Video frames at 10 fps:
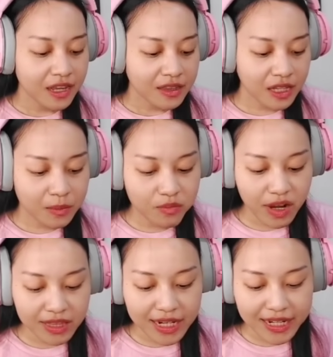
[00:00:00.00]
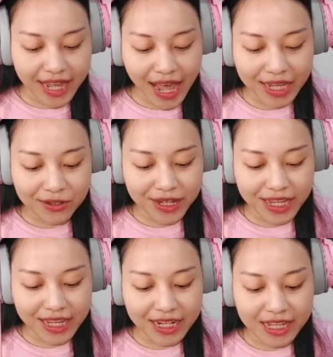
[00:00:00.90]
Terbuat dari kayu
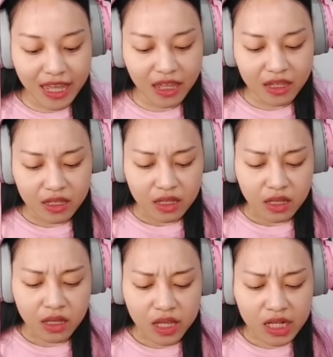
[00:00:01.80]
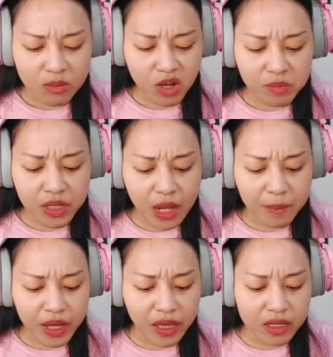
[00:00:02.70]
kayak gini ya. e, ini muat
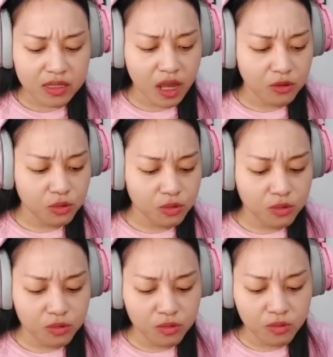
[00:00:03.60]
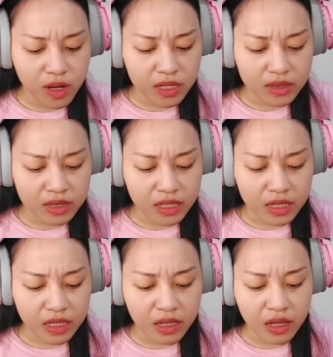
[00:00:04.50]
berapa ya? Satu, dua,
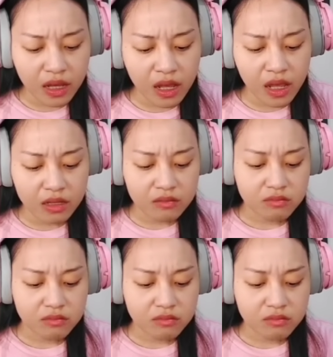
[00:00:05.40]
tiga.